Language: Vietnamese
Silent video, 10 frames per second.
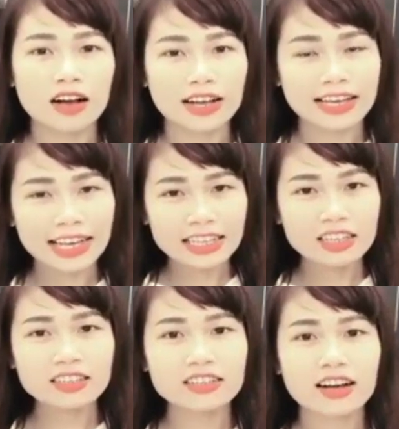uh, cái cách
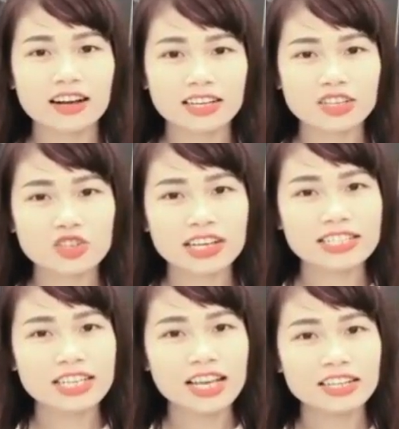thức uh, kinh
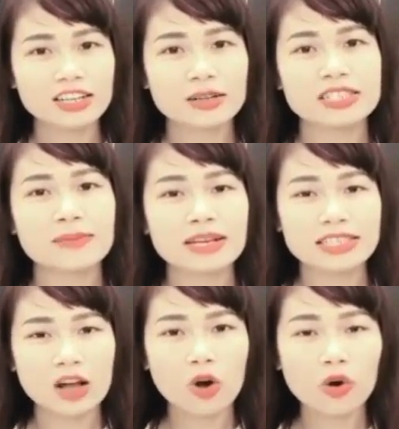doanh trên trang mạng
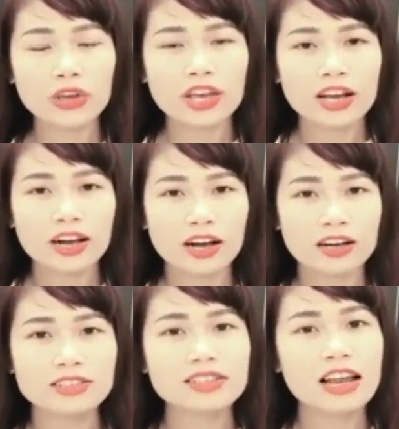xã hội uh,
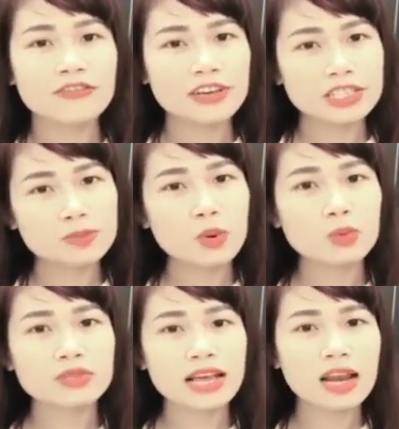như là Facebook,
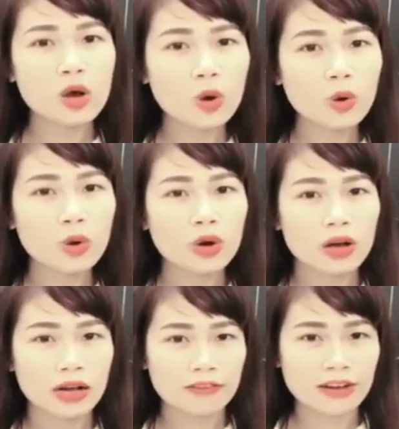Zalo uh,
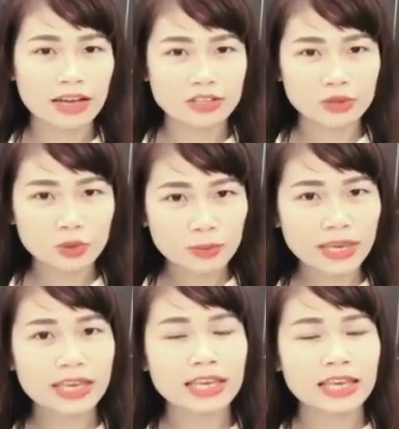và
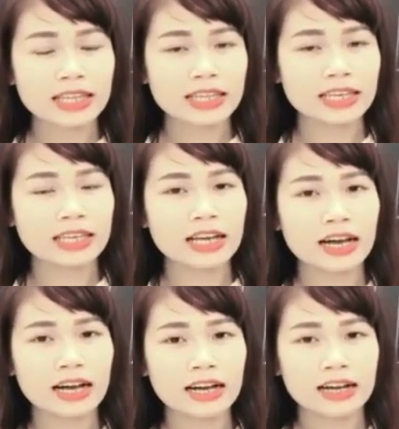YouTube thì
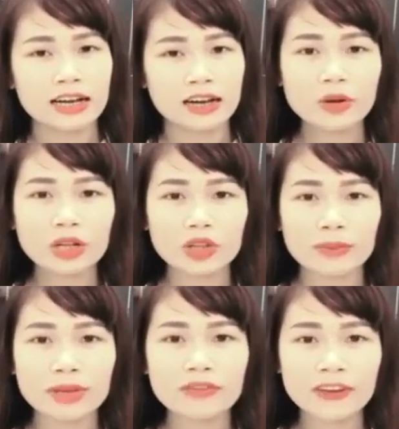uh, cách hoàn
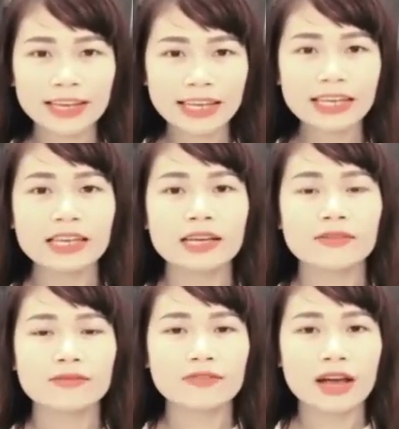toàn miễn phí
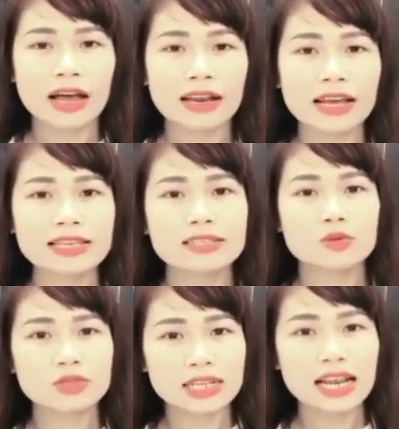và đây
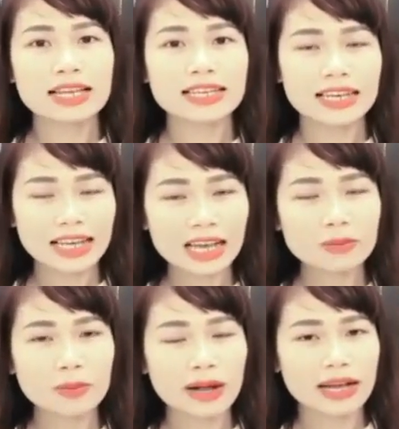cũng chính là những cái
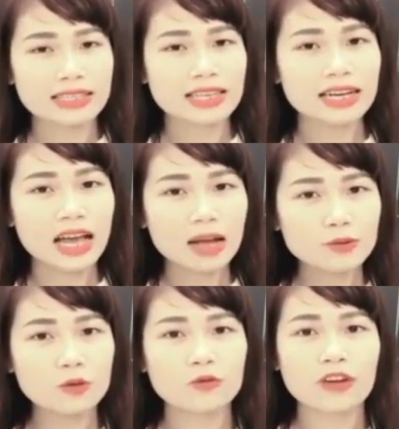cách mà Trang đã áp
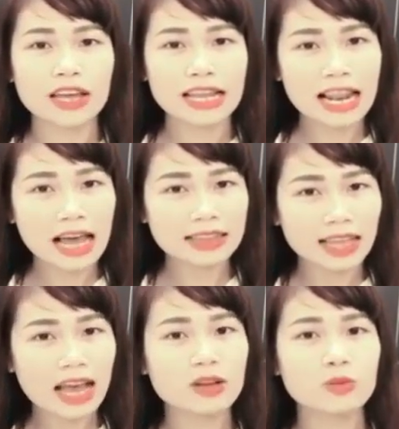dụng và hiện
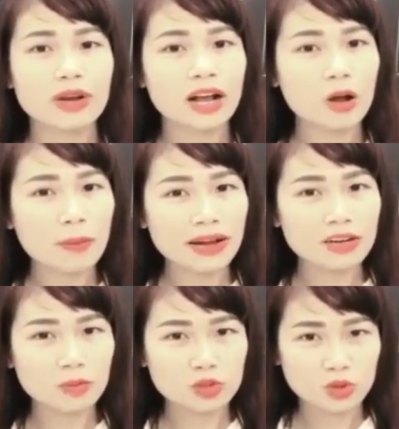tại cũng đã có mang
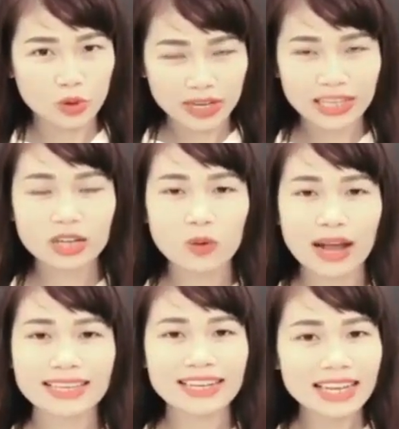được một số cái thành
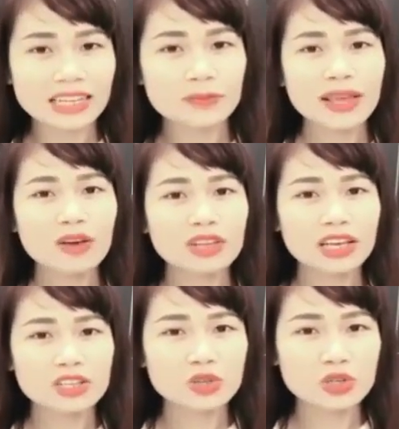quả nhất định. Theo thì
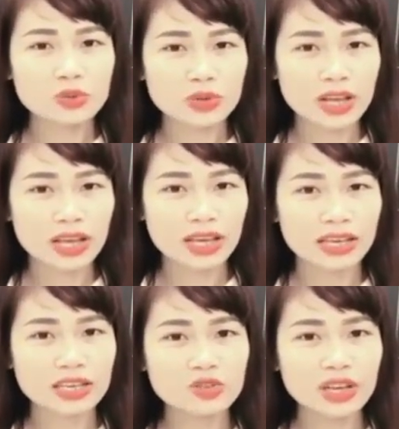cái chuỗi chủ đề
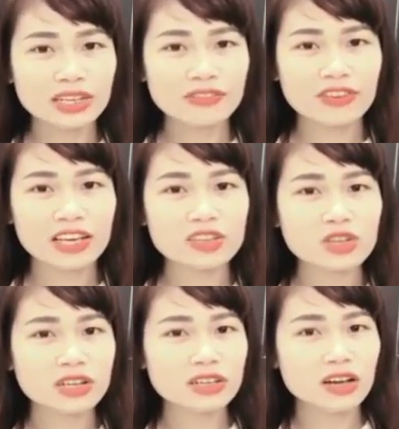kinh doanh về kinh
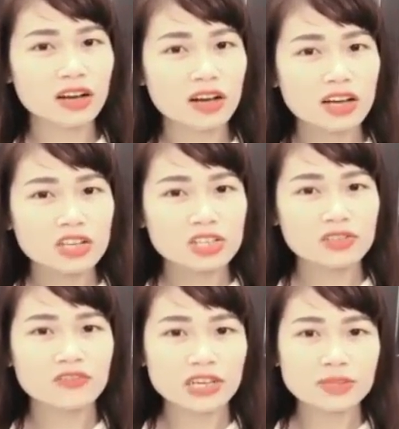doanh uh, trên
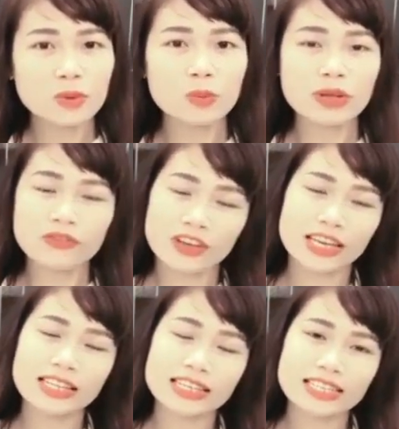Facebook miễn
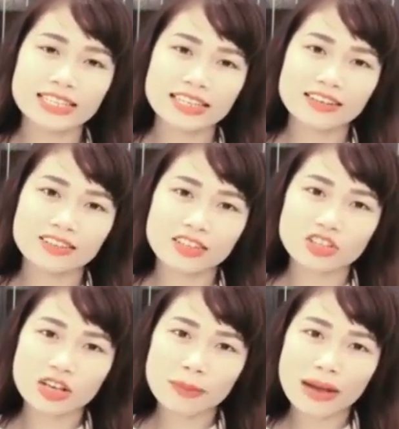phí thì Trang sẽ hướng dẫn
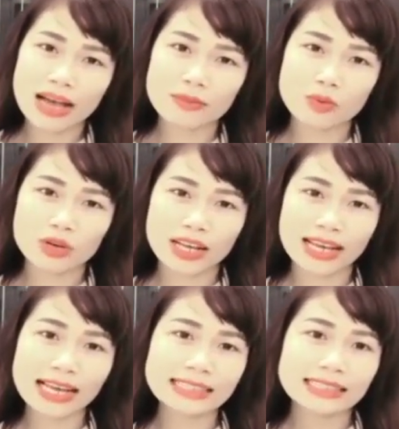cho các bạn một cái
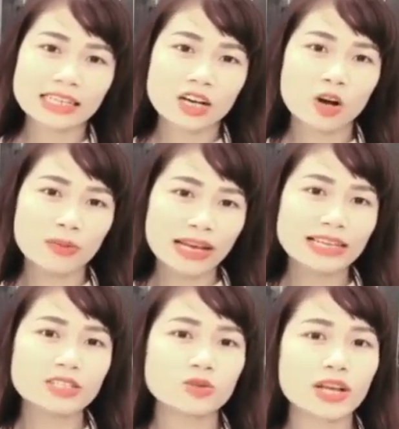cách. Hôm
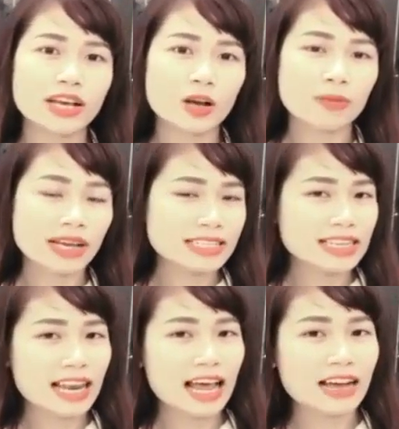nay chủ đề ngày hôm nay
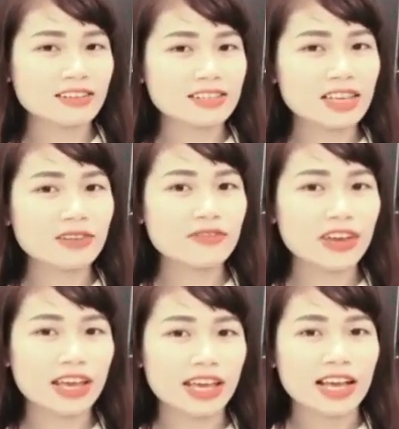sẽ là hướng dẫn
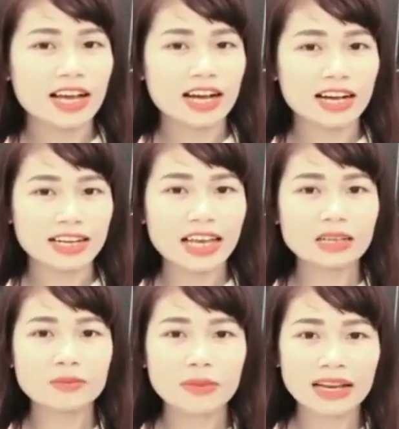về uh, cách
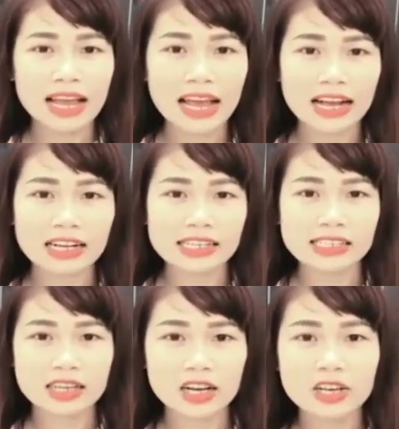bán hàng
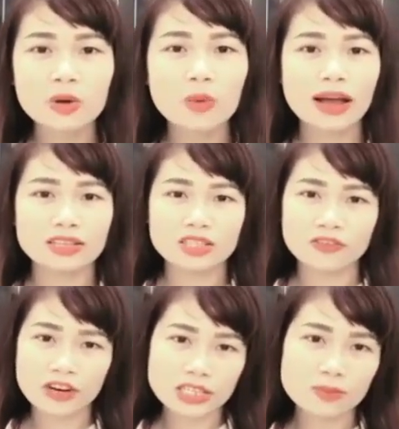uh, hiệu quả trên
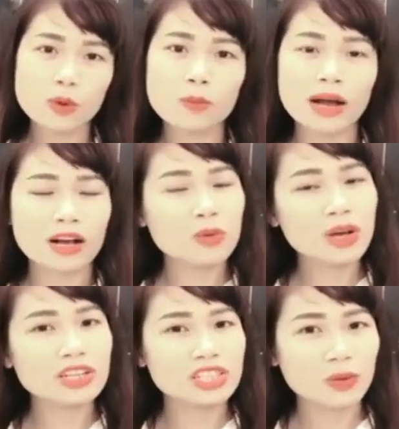Facebook mà không
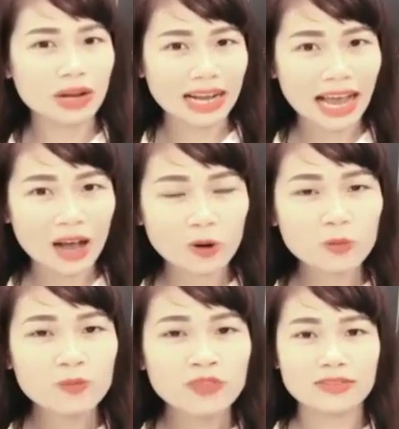cần chạy quảng cáo
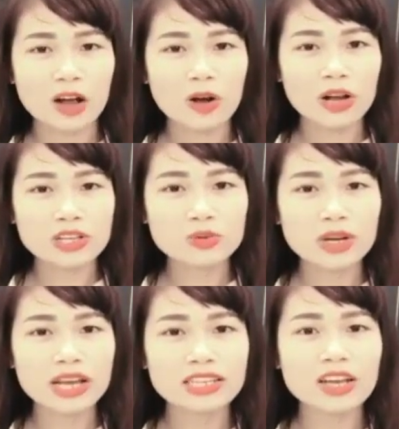và cái chủ
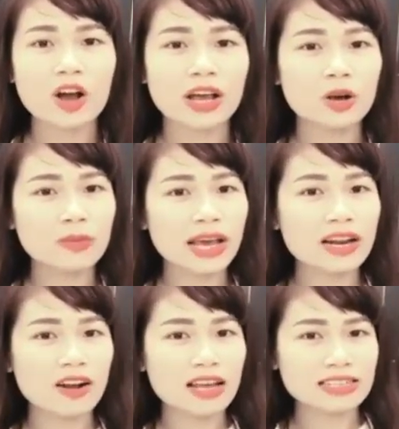đề nhỏ ngày hôm nay
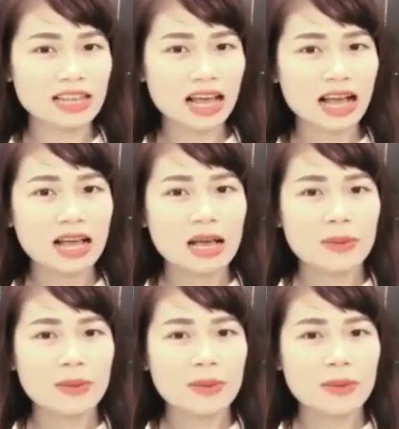đó là sẽ là